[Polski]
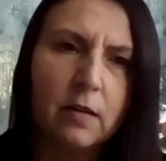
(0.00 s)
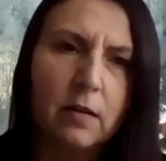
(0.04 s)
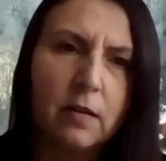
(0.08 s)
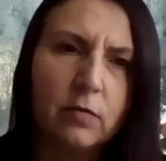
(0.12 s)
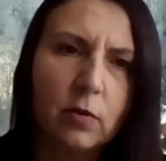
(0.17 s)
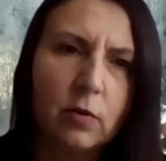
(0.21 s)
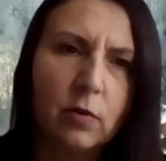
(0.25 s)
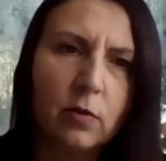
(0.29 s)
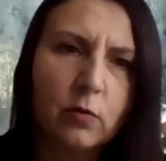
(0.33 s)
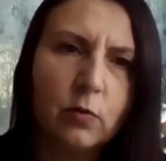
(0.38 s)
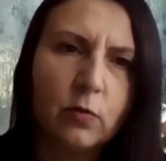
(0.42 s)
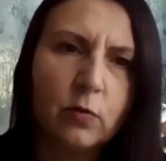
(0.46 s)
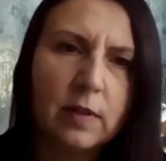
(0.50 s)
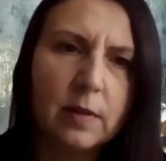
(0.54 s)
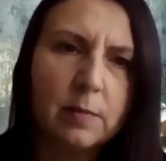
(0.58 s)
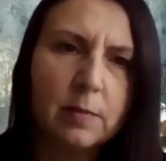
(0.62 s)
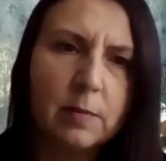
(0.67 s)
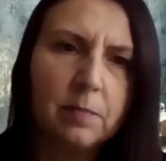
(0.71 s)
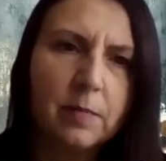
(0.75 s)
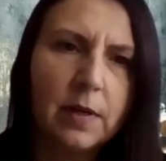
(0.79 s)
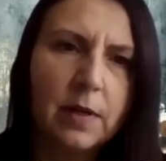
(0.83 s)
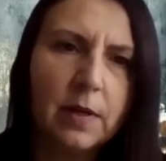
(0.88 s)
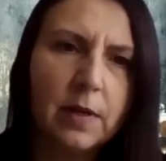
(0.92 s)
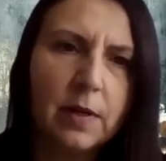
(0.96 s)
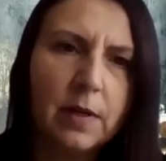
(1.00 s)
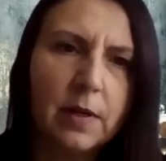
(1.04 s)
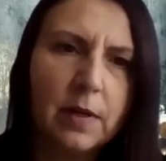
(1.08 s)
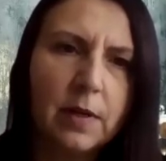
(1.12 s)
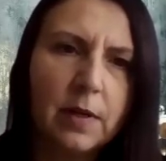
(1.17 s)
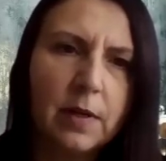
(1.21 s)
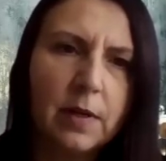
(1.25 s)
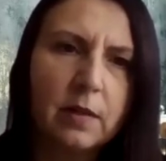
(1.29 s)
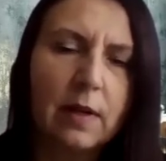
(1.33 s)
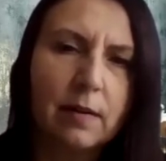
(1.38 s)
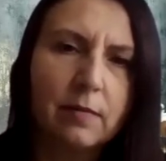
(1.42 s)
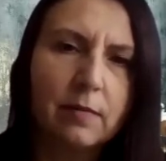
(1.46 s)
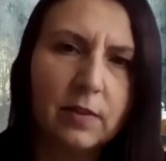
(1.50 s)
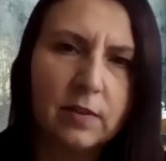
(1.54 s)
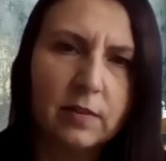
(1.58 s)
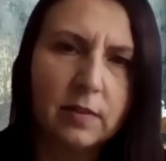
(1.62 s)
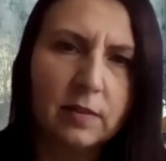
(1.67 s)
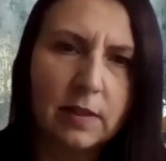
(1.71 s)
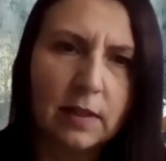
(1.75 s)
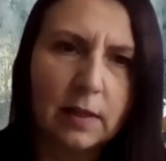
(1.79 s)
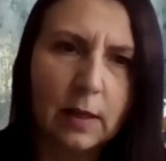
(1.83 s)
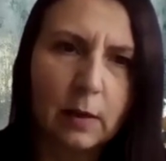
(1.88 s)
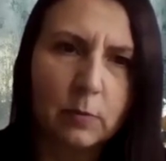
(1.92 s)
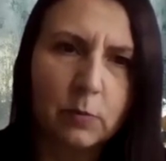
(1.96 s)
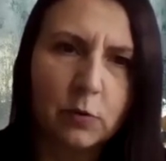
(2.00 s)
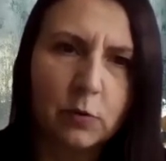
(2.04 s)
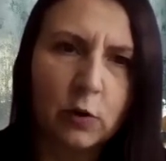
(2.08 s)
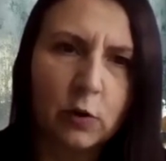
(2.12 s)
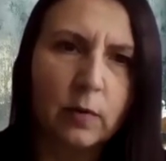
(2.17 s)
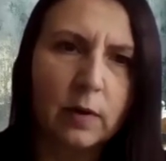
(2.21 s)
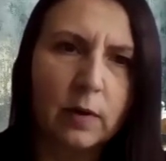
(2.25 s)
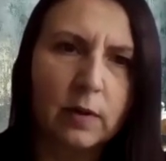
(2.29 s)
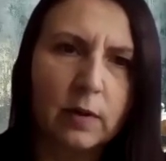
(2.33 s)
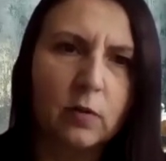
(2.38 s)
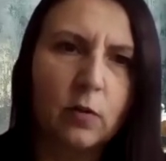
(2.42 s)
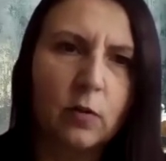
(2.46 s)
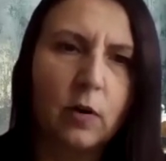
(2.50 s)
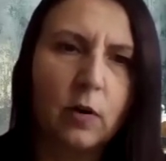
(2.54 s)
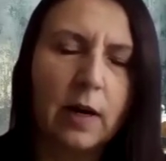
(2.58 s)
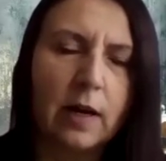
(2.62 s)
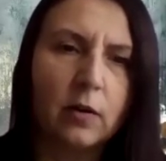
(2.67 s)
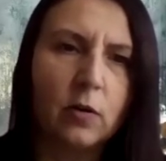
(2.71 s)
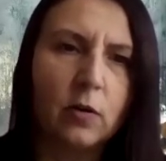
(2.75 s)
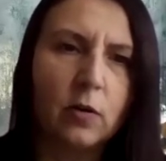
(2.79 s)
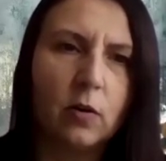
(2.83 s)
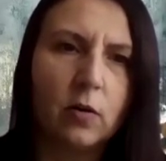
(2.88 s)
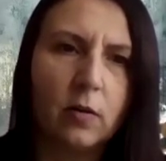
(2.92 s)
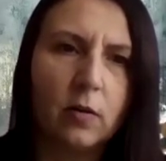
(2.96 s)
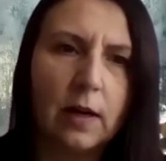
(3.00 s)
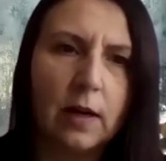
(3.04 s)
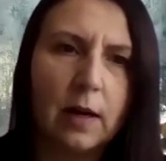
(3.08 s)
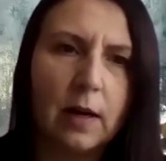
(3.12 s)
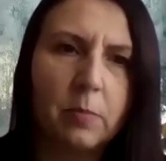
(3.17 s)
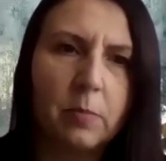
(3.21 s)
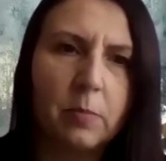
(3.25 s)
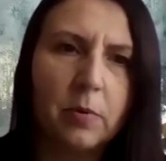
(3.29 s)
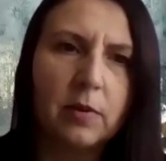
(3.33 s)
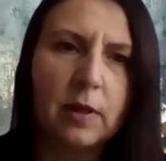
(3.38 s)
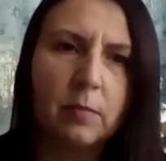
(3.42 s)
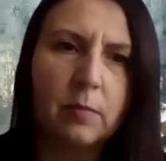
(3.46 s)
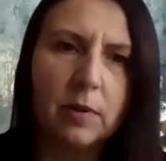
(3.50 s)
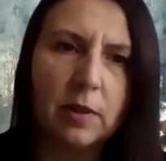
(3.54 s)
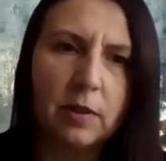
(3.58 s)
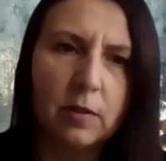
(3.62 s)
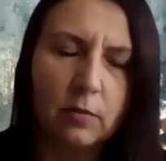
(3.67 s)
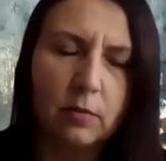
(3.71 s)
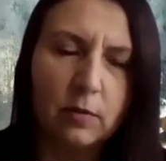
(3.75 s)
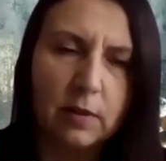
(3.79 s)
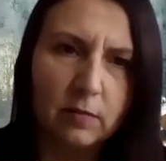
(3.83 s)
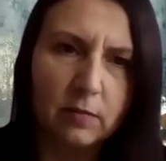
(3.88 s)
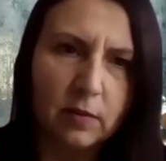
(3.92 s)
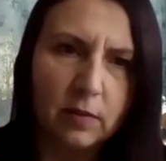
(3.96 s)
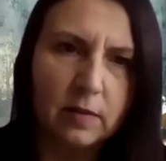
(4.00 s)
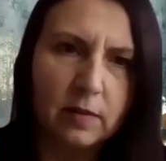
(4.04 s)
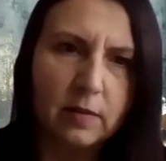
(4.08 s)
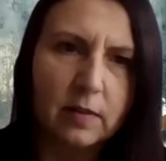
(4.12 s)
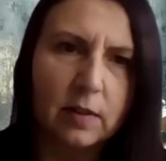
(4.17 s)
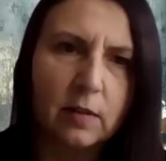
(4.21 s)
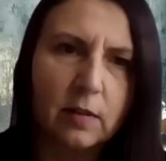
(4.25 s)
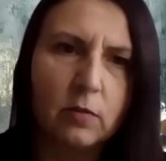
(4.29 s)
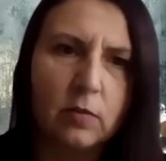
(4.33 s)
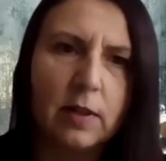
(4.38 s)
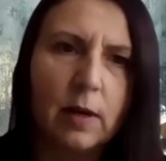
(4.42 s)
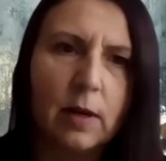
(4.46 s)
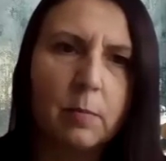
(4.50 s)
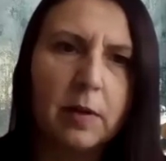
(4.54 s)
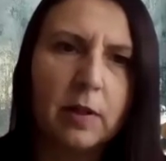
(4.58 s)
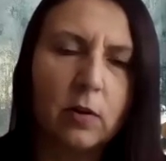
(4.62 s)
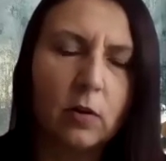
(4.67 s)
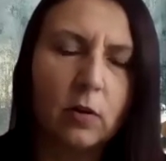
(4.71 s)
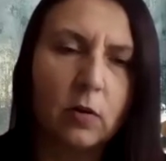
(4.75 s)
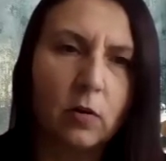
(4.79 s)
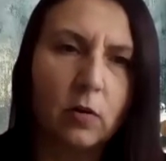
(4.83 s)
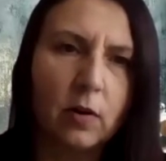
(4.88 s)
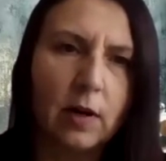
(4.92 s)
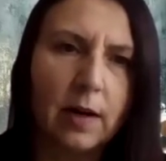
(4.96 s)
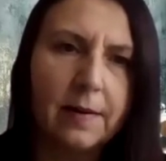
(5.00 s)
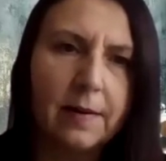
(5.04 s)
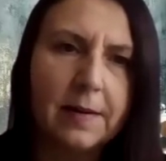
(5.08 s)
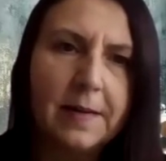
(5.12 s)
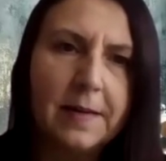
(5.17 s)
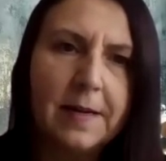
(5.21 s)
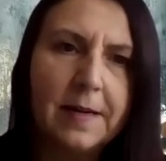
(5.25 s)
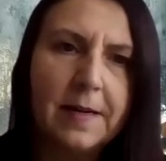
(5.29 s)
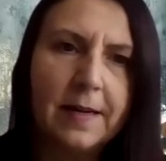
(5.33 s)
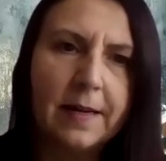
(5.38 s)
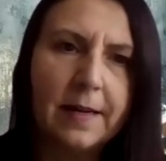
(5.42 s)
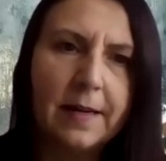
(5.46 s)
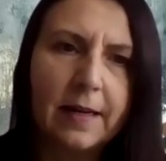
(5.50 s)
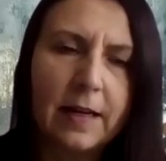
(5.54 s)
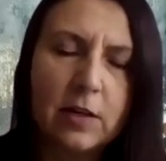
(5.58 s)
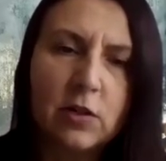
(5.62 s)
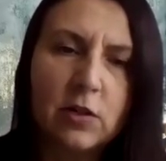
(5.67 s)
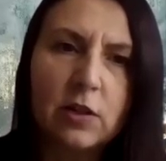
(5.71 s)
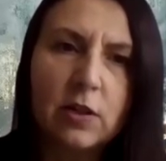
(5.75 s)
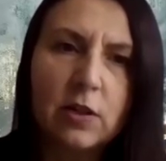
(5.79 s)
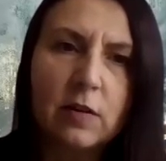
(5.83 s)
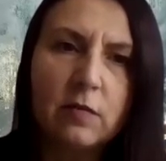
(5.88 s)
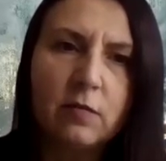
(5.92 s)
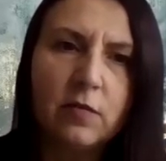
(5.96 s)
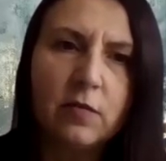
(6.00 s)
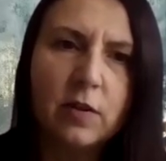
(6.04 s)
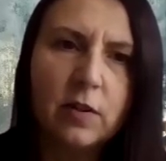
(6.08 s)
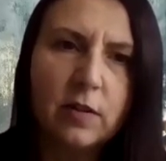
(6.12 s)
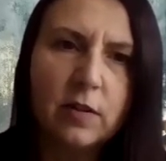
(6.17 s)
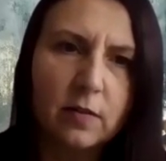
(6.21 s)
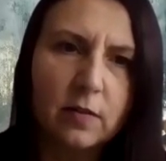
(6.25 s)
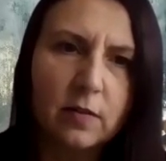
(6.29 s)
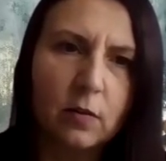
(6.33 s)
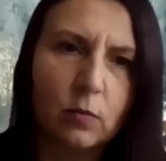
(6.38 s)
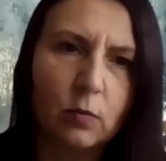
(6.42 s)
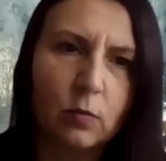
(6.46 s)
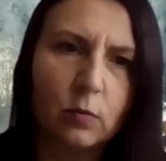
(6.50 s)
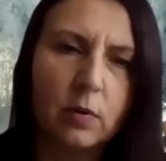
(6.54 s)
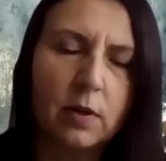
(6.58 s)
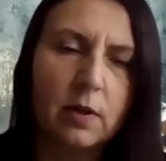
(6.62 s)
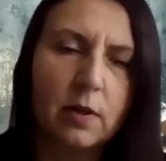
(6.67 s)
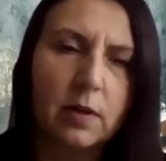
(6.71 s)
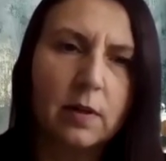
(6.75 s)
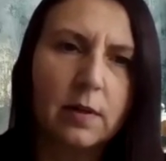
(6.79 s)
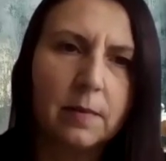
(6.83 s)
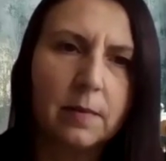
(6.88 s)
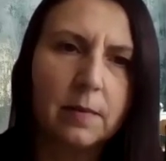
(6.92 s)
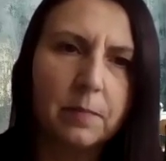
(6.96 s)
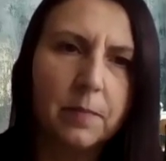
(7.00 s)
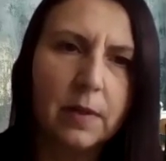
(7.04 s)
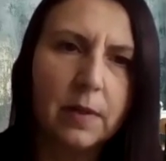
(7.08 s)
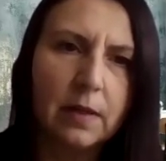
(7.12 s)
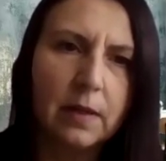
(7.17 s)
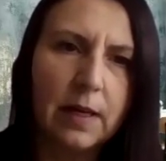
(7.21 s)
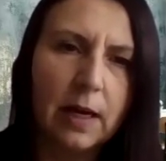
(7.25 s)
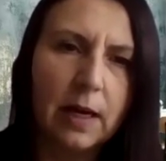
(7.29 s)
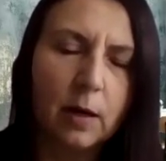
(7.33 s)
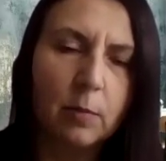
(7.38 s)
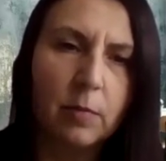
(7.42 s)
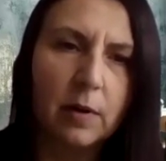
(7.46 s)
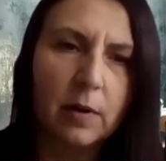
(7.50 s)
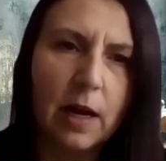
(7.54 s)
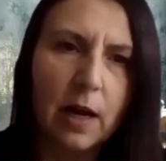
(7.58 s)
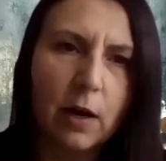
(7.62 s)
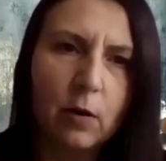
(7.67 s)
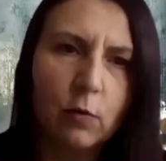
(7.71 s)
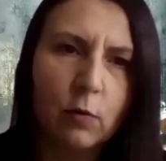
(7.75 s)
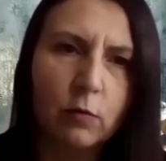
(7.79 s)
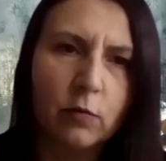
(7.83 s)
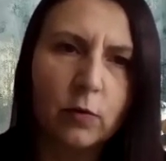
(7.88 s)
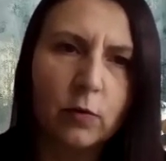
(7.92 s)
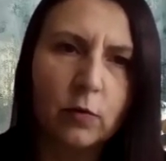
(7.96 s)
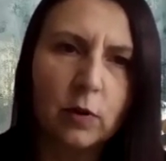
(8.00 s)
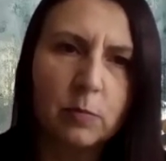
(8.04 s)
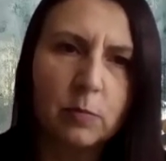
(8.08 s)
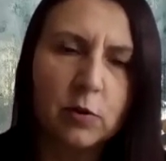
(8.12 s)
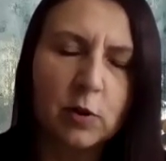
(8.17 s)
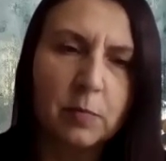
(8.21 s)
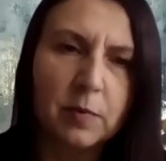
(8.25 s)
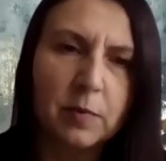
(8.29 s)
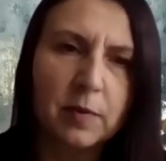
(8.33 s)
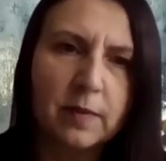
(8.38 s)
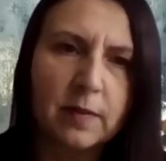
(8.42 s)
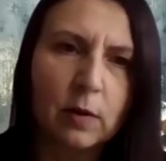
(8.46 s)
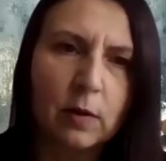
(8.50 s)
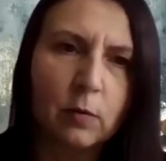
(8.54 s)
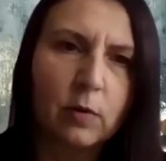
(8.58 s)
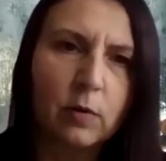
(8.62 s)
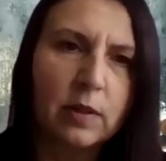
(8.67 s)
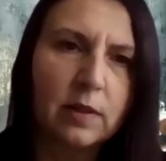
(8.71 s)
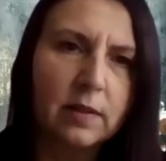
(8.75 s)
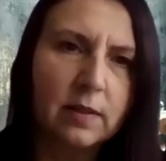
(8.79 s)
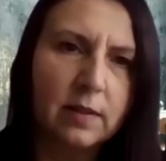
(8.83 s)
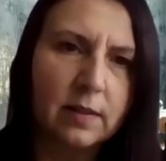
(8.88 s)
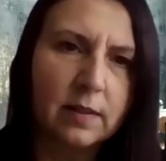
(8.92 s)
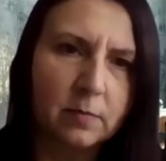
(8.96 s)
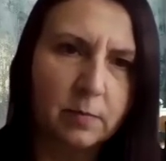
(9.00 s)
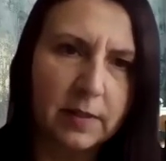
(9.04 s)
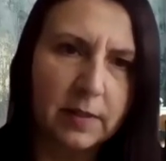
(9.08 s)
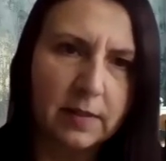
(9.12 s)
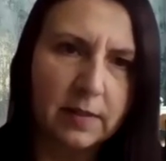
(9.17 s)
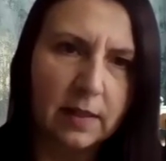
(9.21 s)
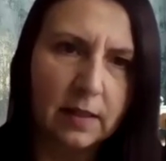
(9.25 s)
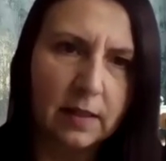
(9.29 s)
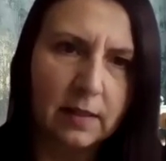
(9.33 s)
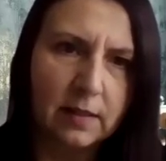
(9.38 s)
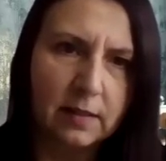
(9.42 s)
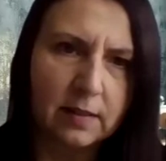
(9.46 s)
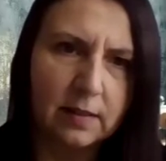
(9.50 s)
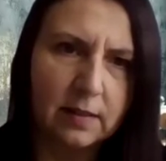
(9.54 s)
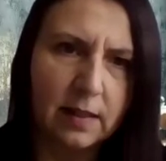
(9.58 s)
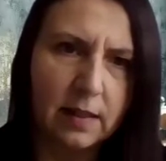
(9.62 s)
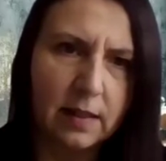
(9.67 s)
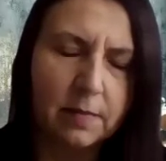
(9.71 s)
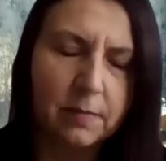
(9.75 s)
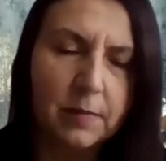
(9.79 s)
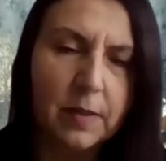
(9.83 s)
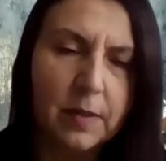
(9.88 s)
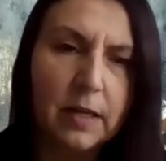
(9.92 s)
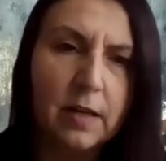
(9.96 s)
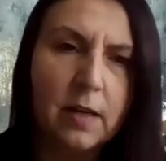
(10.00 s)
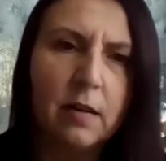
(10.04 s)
W związku z tym idą na wizytę na przykład do kardiologa, potem idą na wizytę do diabetologa. Lekarze nie widzą jakby leków, które przepisał inny specjalista.